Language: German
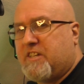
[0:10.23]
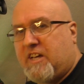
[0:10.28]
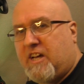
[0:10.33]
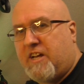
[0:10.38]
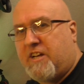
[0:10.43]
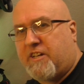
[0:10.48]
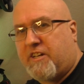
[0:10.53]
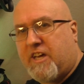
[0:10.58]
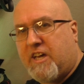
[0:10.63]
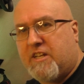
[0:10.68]
die
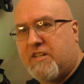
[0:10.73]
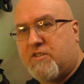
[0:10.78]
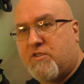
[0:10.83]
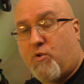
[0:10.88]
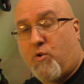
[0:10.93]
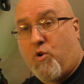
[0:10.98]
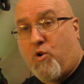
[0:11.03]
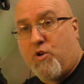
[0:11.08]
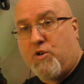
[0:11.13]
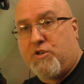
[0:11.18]
keiner
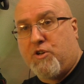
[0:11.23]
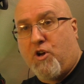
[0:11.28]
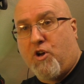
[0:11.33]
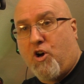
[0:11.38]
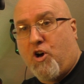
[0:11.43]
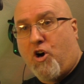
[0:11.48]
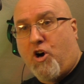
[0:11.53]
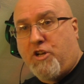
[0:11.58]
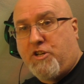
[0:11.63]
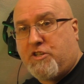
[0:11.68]
kennt und
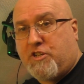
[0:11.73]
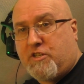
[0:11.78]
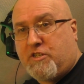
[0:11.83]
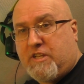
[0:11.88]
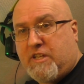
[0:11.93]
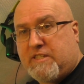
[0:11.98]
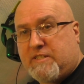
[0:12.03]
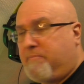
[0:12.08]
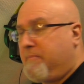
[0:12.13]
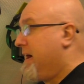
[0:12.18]
heute
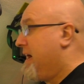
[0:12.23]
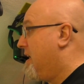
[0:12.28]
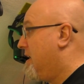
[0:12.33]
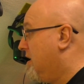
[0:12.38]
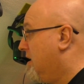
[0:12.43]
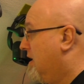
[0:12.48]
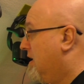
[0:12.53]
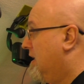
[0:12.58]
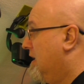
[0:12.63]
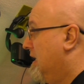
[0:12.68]

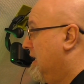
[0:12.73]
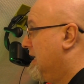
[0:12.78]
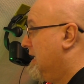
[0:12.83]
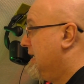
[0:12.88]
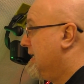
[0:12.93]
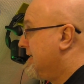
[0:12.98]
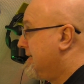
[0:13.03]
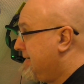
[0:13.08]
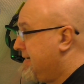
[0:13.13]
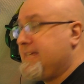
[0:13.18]
diesmal
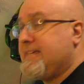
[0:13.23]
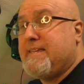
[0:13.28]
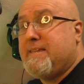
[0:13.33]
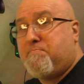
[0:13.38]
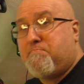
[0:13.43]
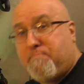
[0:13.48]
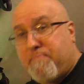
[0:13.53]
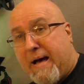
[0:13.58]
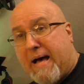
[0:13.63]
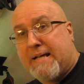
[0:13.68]
die
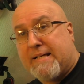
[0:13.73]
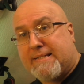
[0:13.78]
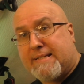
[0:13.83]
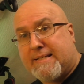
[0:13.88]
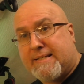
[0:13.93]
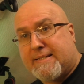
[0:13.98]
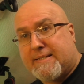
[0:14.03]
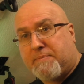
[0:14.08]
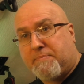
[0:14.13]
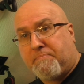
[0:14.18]

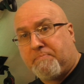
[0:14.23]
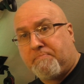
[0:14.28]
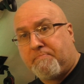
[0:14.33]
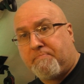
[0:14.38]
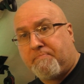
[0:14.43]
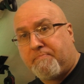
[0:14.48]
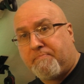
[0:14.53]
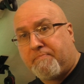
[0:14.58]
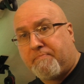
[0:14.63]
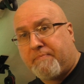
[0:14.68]
Basis.
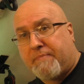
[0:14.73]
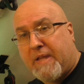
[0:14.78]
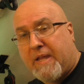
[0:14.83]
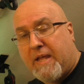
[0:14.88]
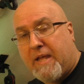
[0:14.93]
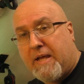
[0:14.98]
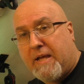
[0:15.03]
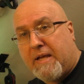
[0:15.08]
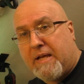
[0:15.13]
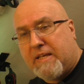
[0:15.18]

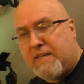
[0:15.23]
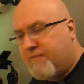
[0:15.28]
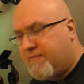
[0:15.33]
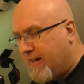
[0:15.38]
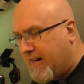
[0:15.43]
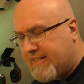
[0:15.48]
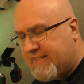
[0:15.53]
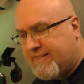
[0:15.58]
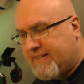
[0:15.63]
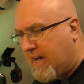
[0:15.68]
Ich
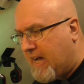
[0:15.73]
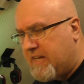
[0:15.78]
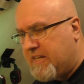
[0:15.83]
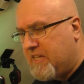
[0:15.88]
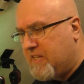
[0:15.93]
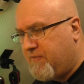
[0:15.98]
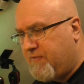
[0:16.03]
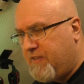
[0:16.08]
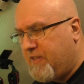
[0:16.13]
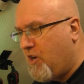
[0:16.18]
weiß gar
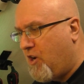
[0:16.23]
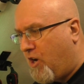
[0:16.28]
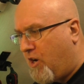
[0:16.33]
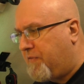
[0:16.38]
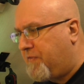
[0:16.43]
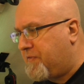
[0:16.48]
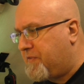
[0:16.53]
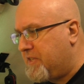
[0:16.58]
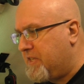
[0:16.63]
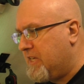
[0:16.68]
nicht, wie
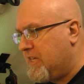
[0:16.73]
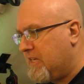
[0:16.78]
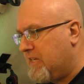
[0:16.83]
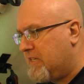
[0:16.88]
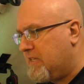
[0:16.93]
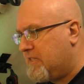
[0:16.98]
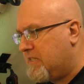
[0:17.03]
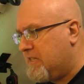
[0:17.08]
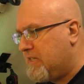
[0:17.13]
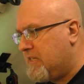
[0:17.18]
oft
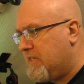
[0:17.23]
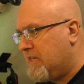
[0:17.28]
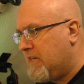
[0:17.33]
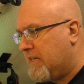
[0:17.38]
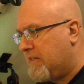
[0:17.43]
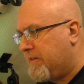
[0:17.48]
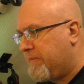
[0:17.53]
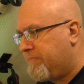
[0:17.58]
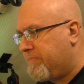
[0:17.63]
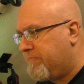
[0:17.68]
ich die
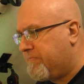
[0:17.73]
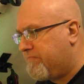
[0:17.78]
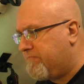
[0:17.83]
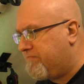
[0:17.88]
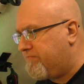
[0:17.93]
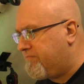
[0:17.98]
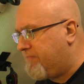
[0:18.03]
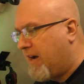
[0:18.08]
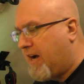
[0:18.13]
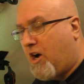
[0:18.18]

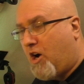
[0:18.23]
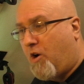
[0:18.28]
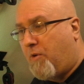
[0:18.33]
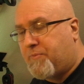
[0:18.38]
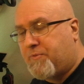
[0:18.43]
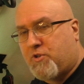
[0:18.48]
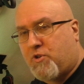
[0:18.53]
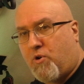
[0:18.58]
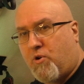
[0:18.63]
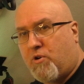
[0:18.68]

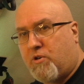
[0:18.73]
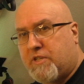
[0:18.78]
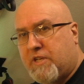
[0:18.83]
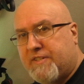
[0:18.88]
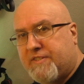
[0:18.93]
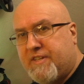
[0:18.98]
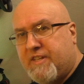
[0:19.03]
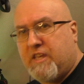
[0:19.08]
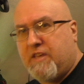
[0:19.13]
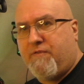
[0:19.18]
Behauptung,
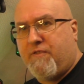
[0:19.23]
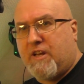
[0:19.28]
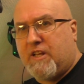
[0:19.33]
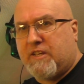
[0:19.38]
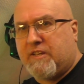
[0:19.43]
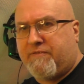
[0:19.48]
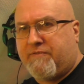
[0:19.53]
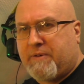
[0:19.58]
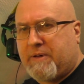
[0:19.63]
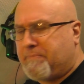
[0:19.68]
dass die
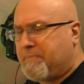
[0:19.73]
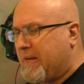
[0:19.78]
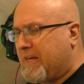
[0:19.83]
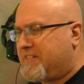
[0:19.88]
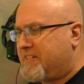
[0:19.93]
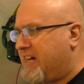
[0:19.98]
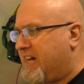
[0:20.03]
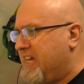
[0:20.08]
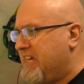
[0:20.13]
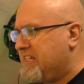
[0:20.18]
jeweilige
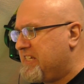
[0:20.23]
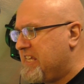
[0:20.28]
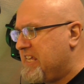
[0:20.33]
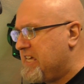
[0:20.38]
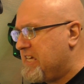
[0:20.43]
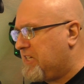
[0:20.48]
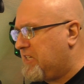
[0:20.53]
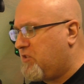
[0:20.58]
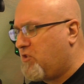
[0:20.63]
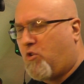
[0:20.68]
Partei,
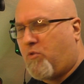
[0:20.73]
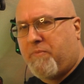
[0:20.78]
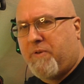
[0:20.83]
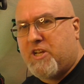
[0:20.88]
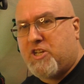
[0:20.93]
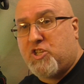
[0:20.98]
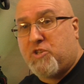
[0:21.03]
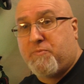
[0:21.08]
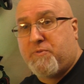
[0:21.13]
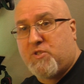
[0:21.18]
deren Homepage
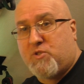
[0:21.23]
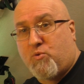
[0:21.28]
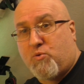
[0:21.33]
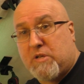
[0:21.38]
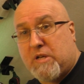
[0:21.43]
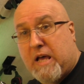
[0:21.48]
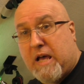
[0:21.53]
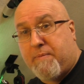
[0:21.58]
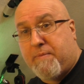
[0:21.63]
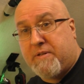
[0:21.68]
ich
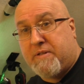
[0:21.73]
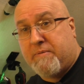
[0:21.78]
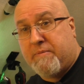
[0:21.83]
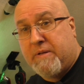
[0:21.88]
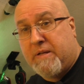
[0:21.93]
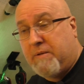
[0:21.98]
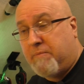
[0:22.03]
besucht habe,